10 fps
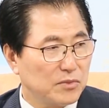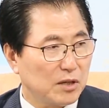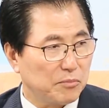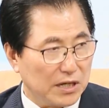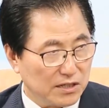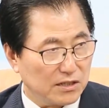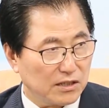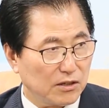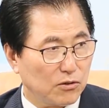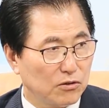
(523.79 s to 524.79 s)
금당 팔경이
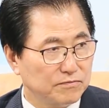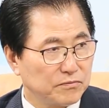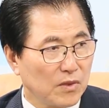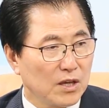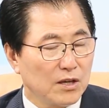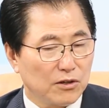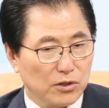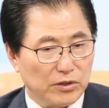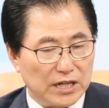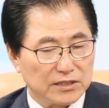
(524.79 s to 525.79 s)
있고
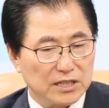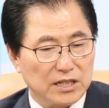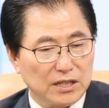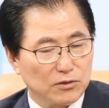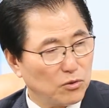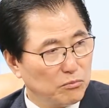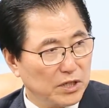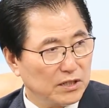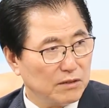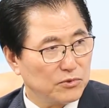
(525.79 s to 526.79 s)
그리고 약산에는
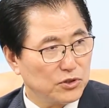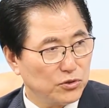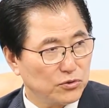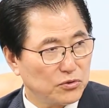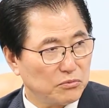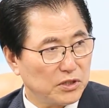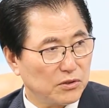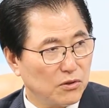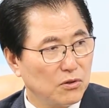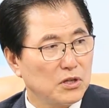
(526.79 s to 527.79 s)
돈백나무 치우숲이
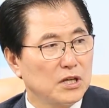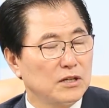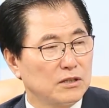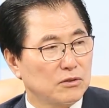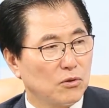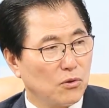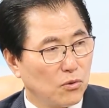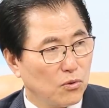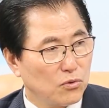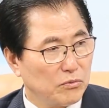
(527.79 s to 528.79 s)
있고 또
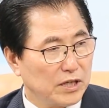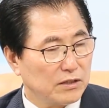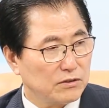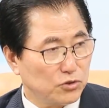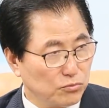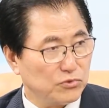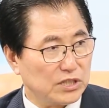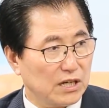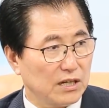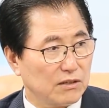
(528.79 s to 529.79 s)
고금에는
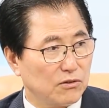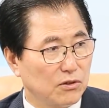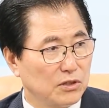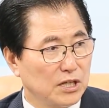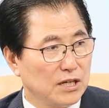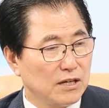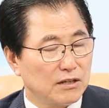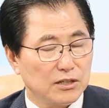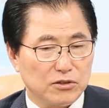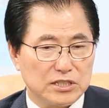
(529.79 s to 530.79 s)
충무사가 있고
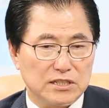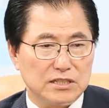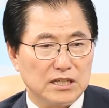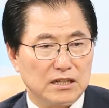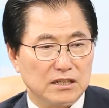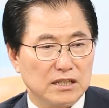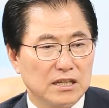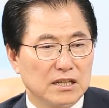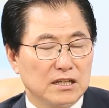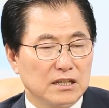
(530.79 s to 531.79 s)
그리고 신지에는
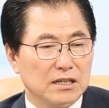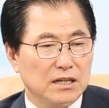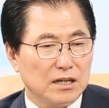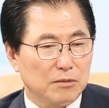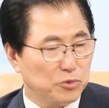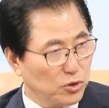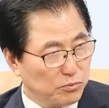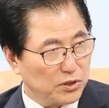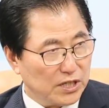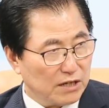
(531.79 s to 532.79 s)
어,
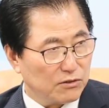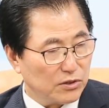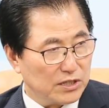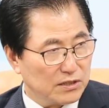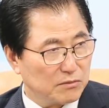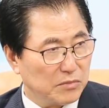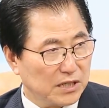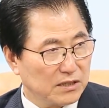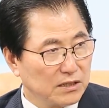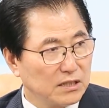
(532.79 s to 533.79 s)
블루플렉으로
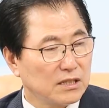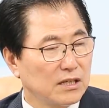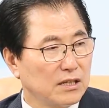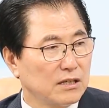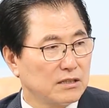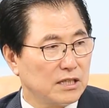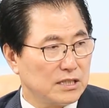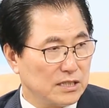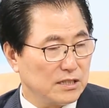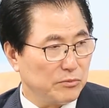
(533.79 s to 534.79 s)
인증받은 이제
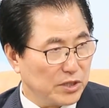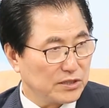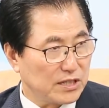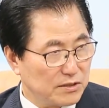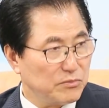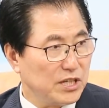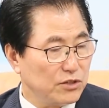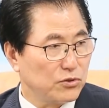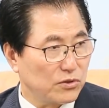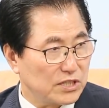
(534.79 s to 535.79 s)
신지 명사심리
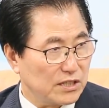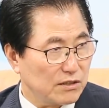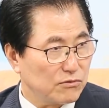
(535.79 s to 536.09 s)
해수욕장이